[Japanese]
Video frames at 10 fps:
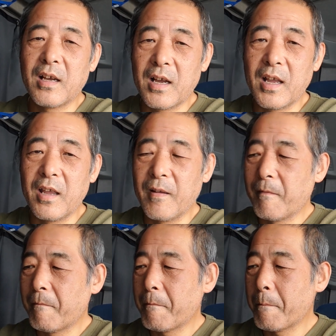はい。
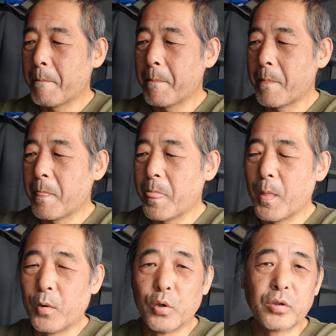
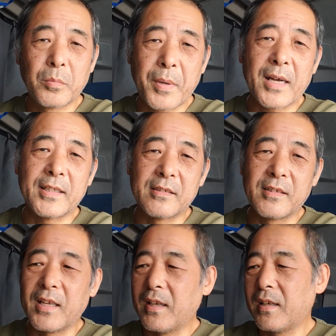ほんとバカです
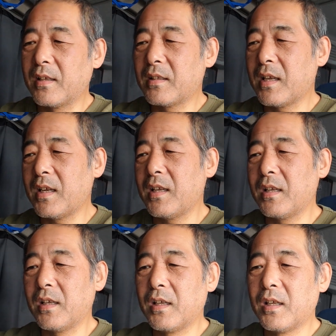ね。で、
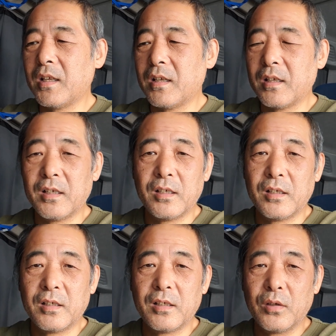
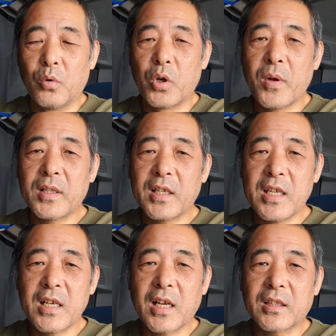俺はで
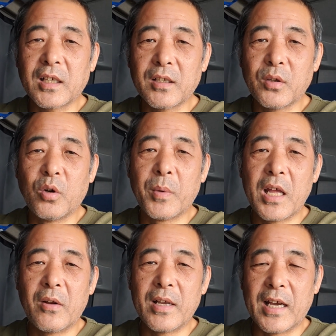きんかったけど、お
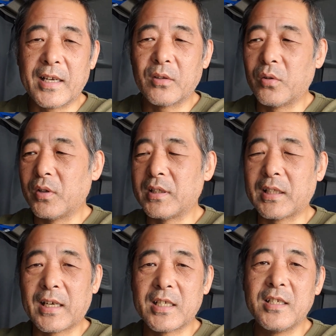前らはやれと言っ
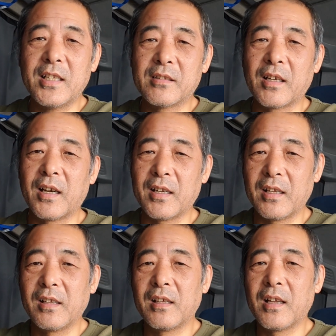たらしいですから
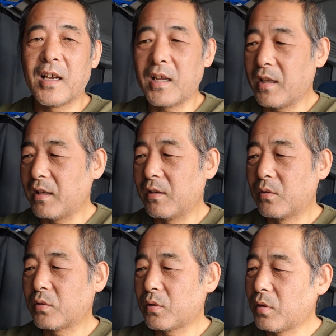ね。はい。
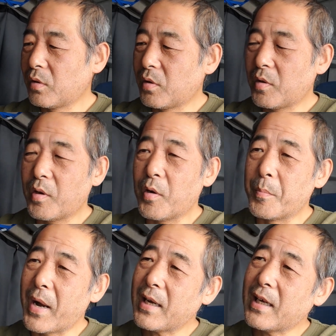ほん
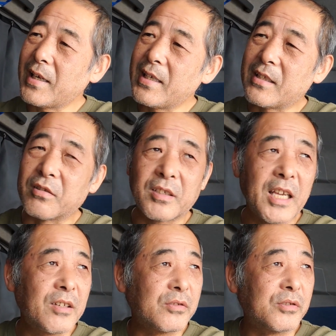と、バカにつ
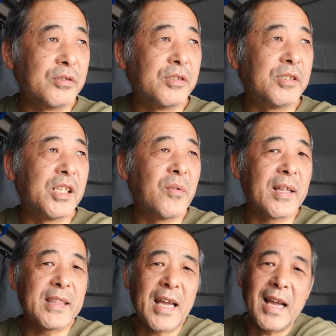ける薬
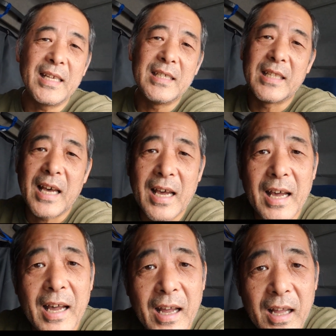はない
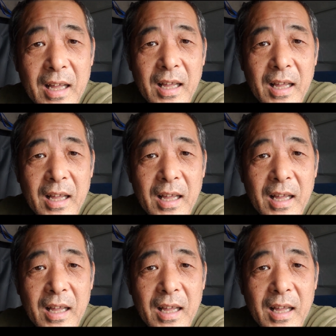な。